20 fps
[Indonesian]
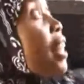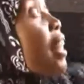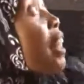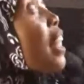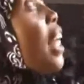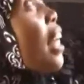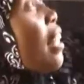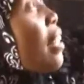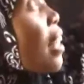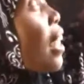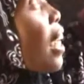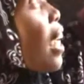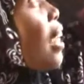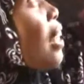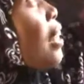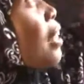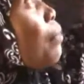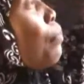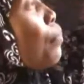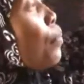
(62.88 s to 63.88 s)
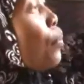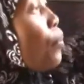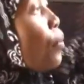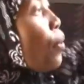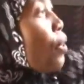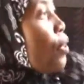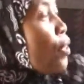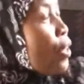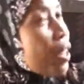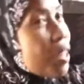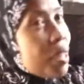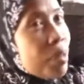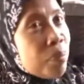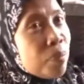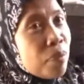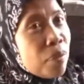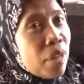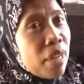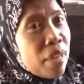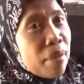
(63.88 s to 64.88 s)
sini yang tengah ini bocor
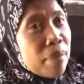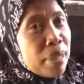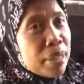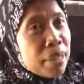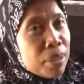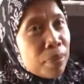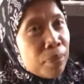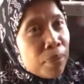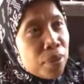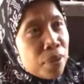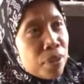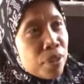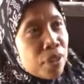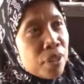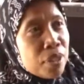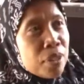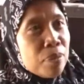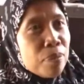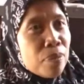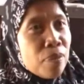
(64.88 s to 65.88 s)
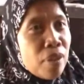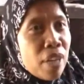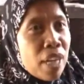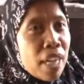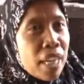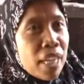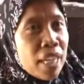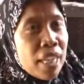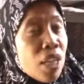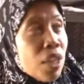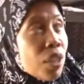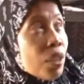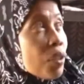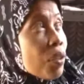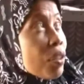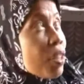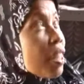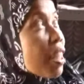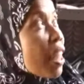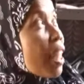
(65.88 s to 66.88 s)
semua masih bocor semua
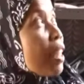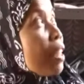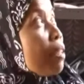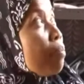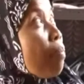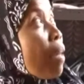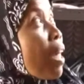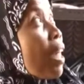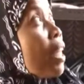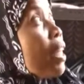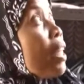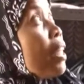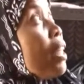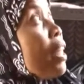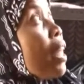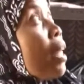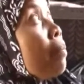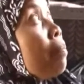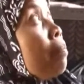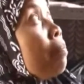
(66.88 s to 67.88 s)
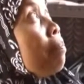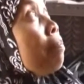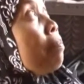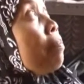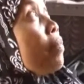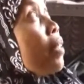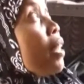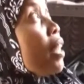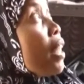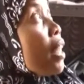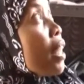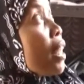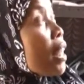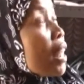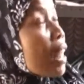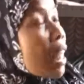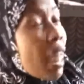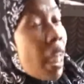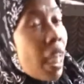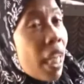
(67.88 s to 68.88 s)
terus tadi pagi jam
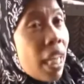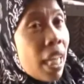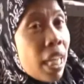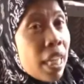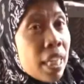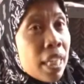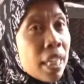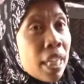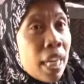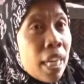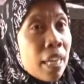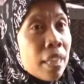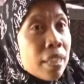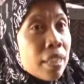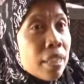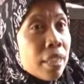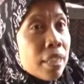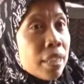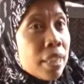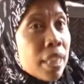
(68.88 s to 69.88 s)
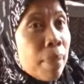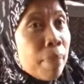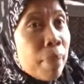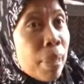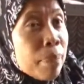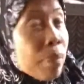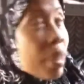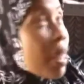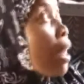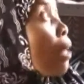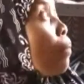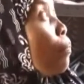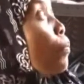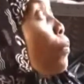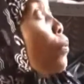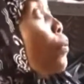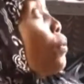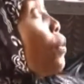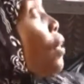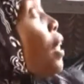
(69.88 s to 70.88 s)
setengah nak jam
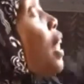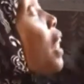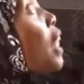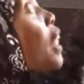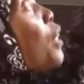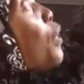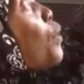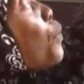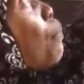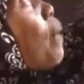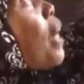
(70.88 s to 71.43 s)
6.30 itu